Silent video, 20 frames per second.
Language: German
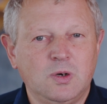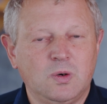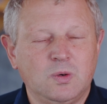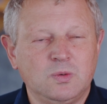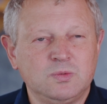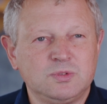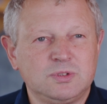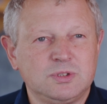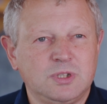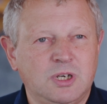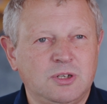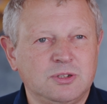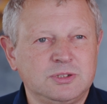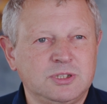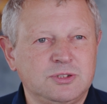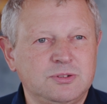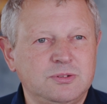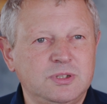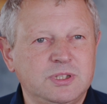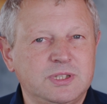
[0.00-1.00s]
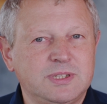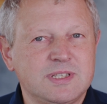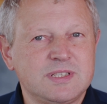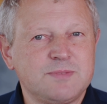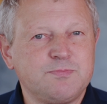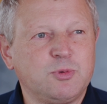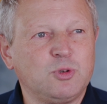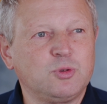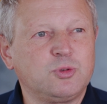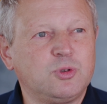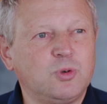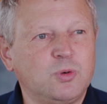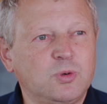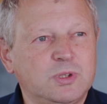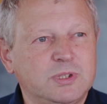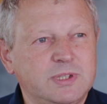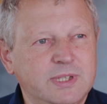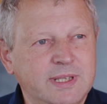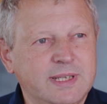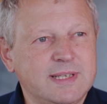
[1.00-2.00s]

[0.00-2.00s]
und auch natürlich das Produkt im